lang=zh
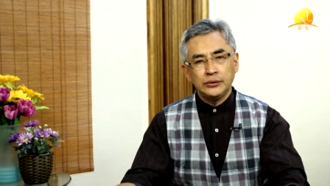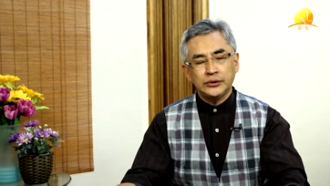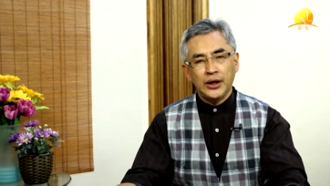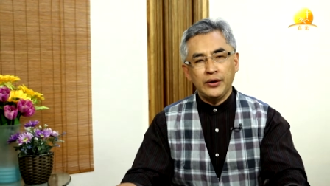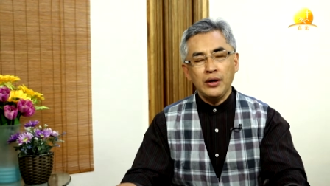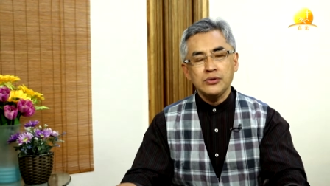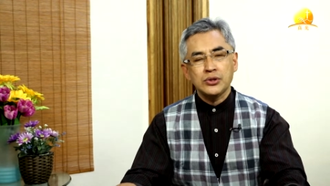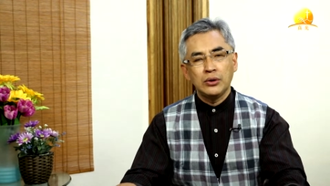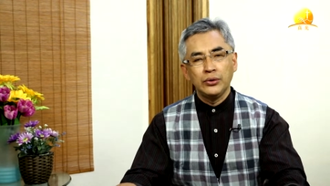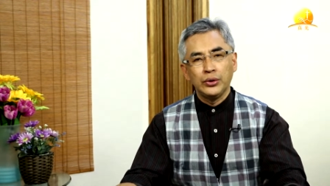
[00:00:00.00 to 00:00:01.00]
在那
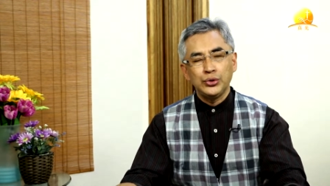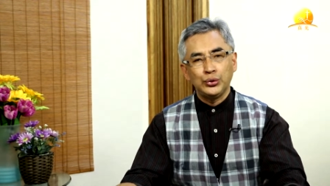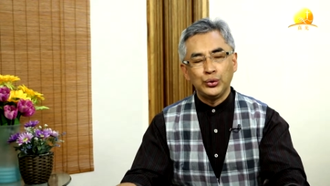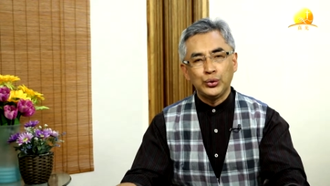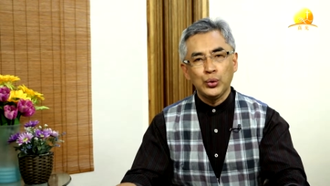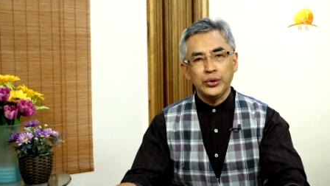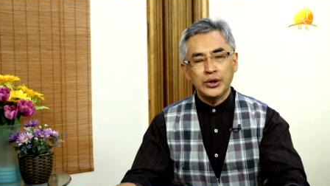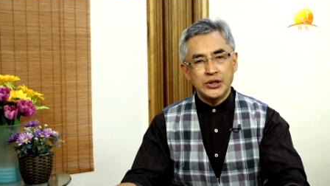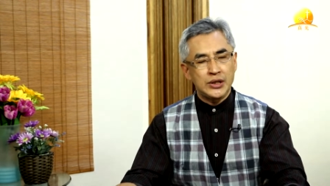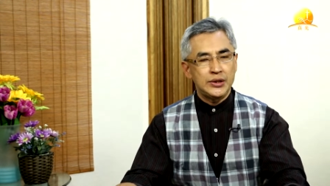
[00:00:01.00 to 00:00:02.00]
时候有许多的
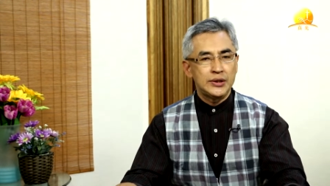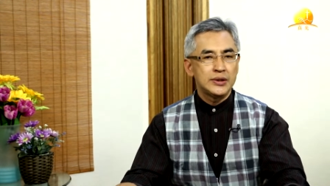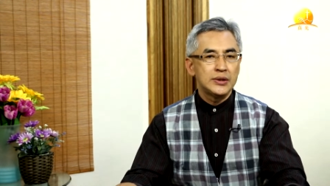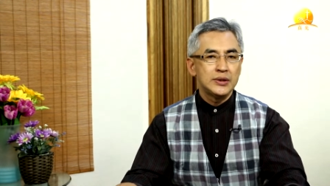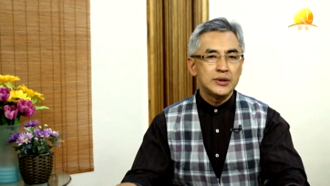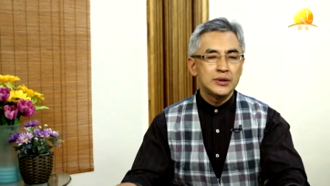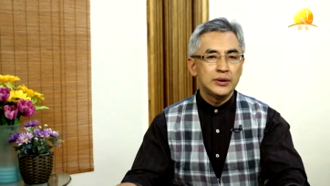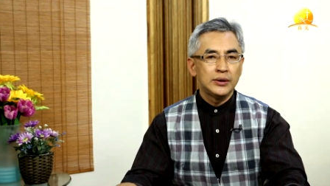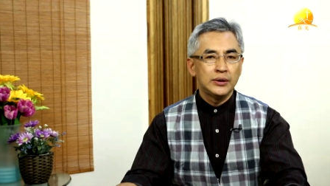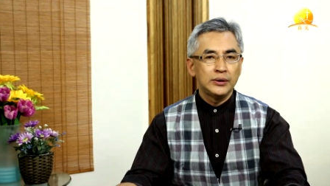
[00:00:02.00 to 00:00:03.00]
假先知，
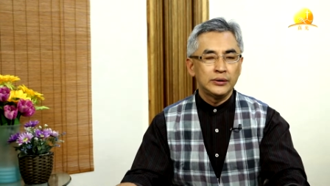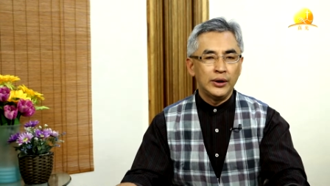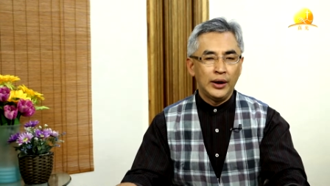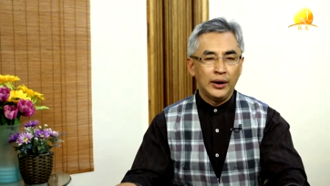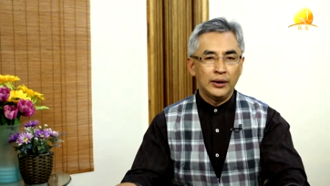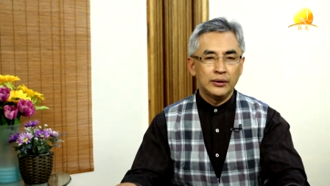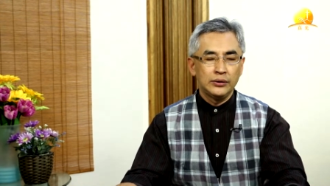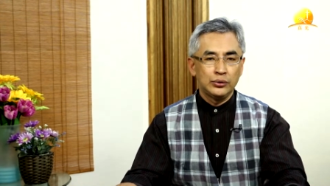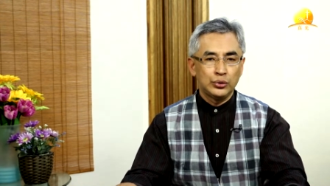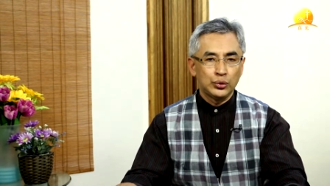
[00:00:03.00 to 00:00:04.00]
也
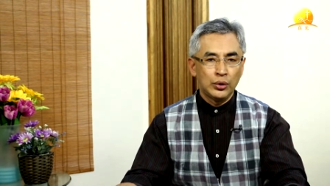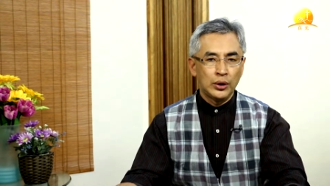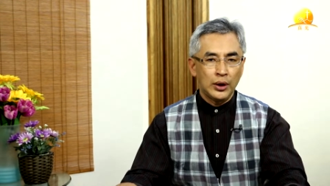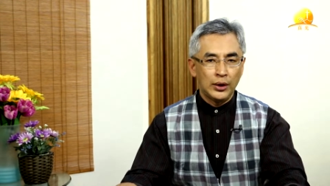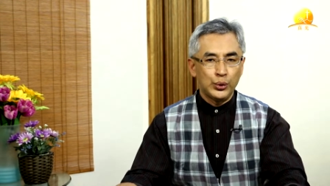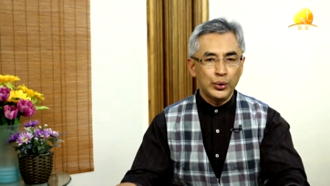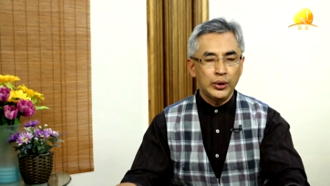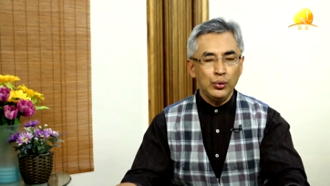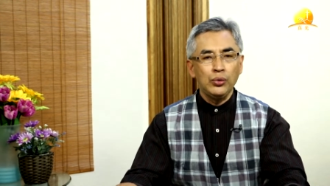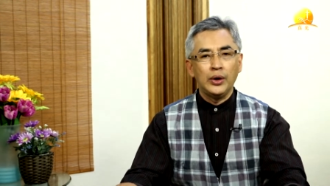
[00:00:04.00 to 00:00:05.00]
说很多的
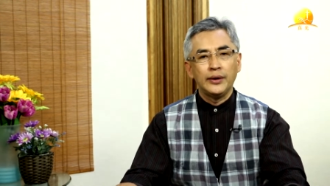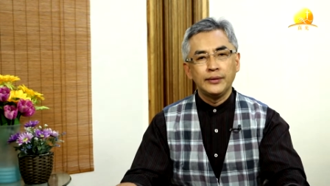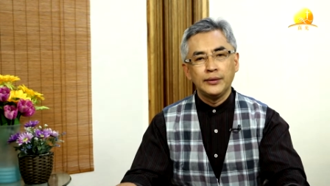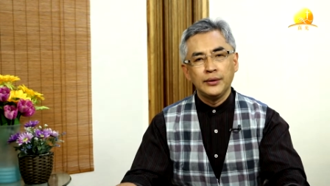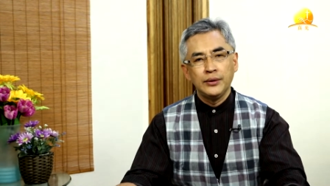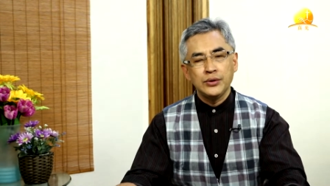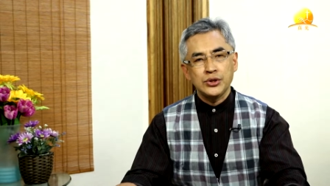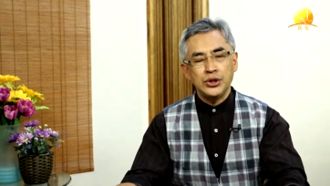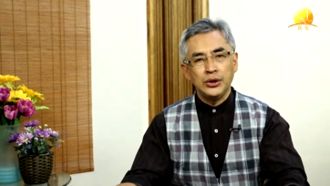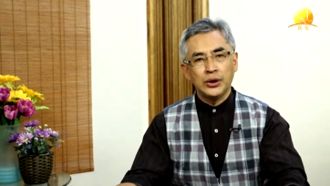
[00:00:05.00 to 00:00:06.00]
预言，
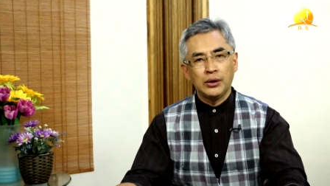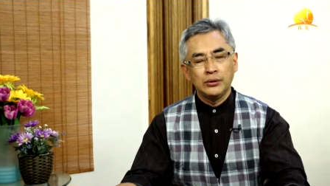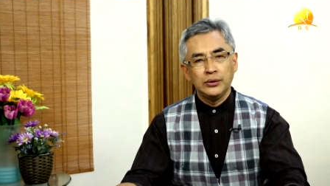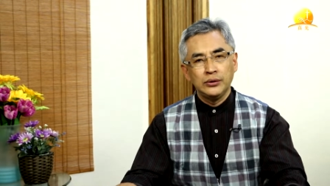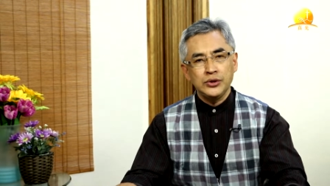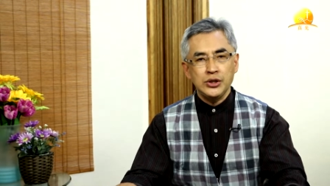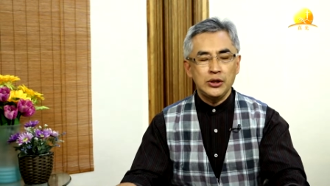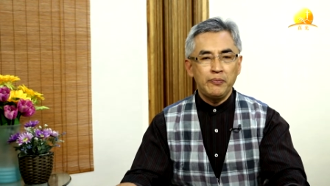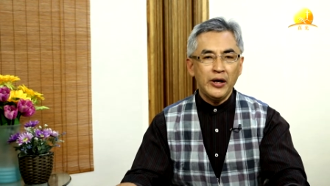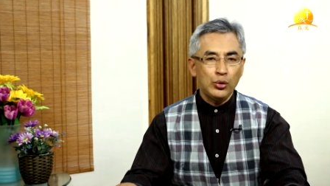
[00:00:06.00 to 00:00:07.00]
是提到。这
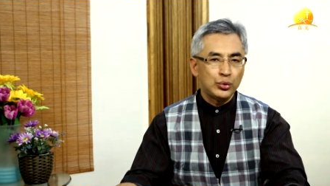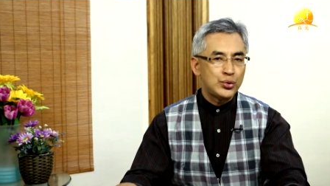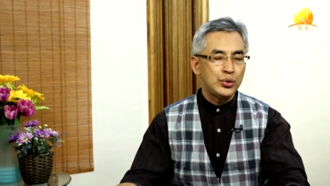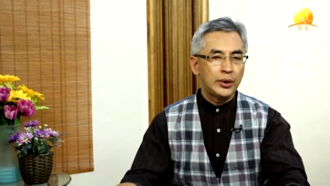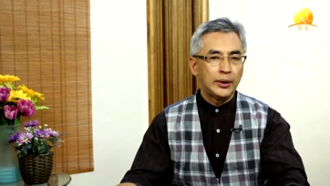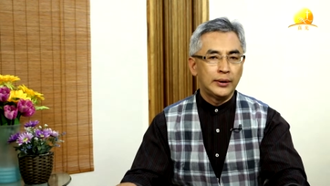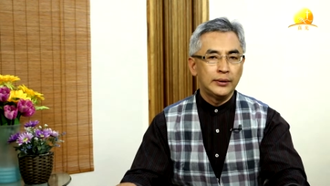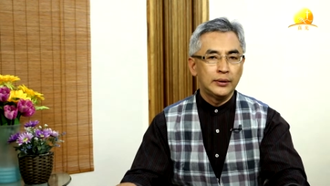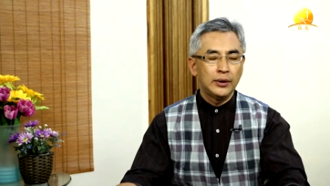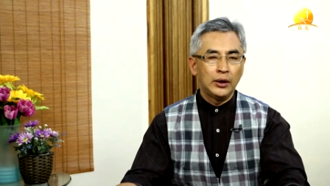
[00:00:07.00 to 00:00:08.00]
些被掳去的人
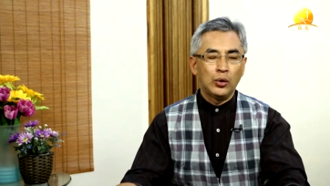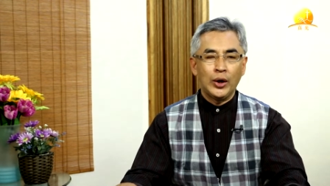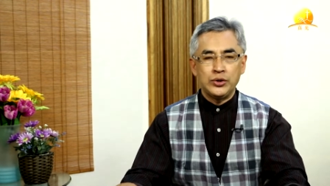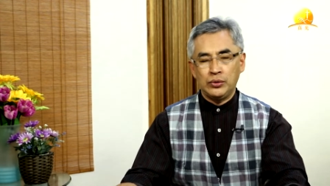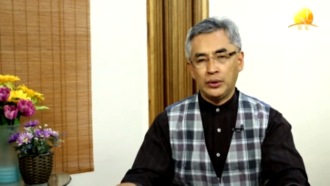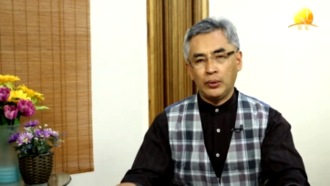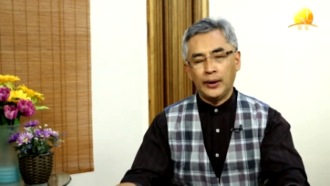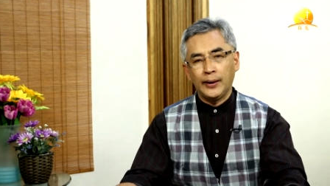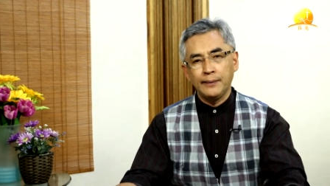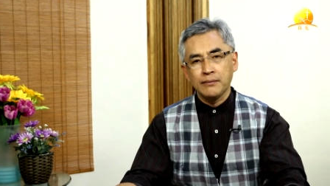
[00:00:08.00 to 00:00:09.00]
很快就会回
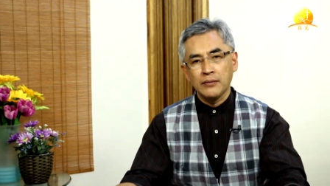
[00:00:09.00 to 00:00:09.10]
来，